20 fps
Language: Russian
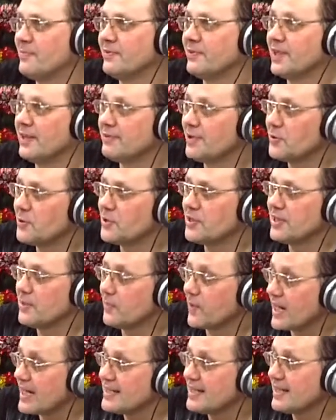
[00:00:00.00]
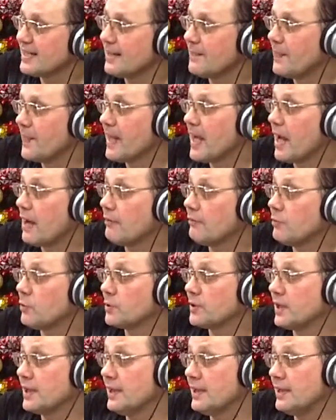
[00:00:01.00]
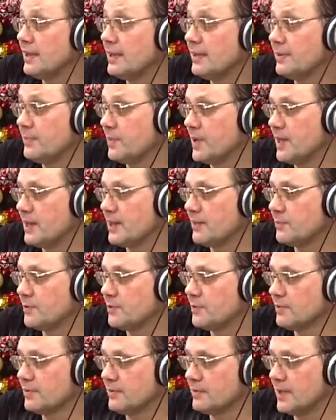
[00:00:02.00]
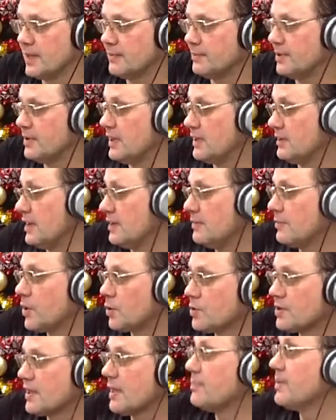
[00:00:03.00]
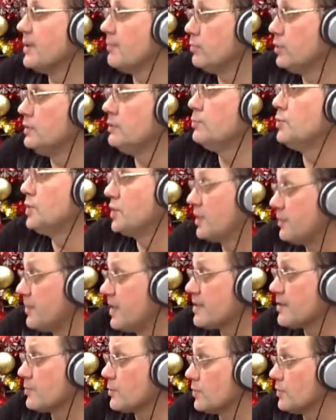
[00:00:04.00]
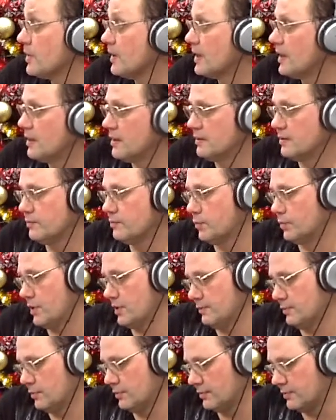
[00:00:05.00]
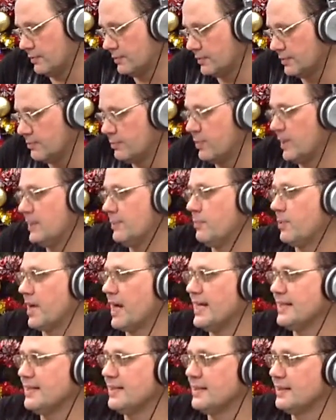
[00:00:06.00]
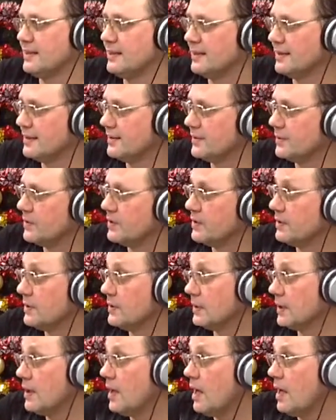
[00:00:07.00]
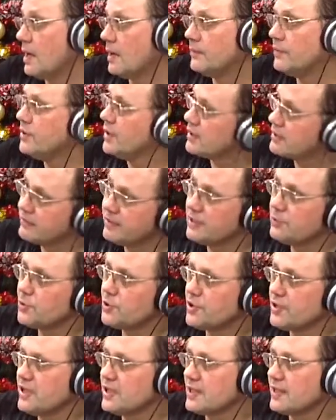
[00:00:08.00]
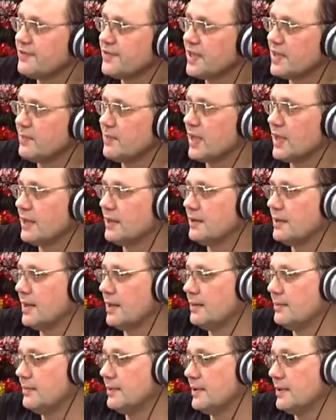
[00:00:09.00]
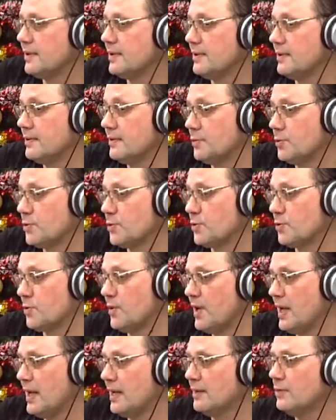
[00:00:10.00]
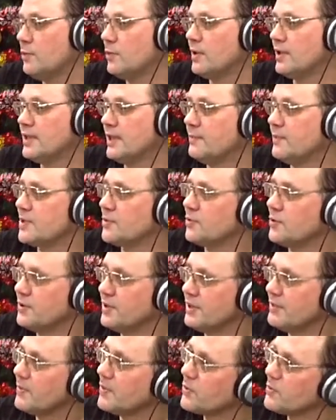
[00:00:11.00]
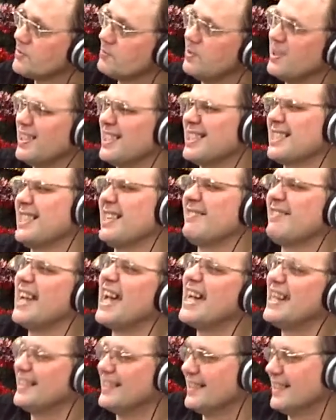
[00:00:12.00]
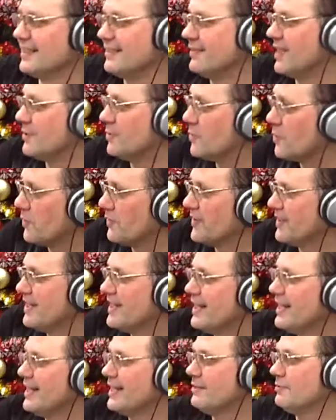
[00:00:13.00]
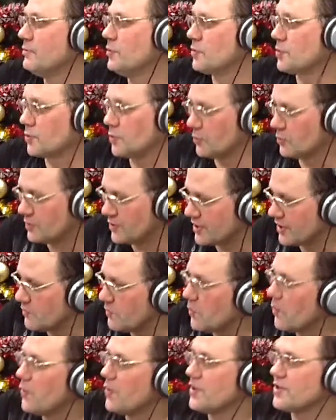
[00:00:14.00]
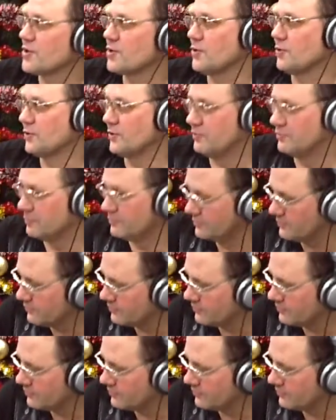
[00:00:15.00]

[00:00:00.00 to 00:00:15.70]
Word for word: новогодний праздник, вот, и поэтому как бы Дед, Дед Мороз там будет к месту, тем более вот угу. под праздник. Как ведущий получается? Нет, ведущий не совсем так, как бы то, что, ну, типа, что Дед Мороз благословляет этот вагон, Mm. Вот что он зимой, что вот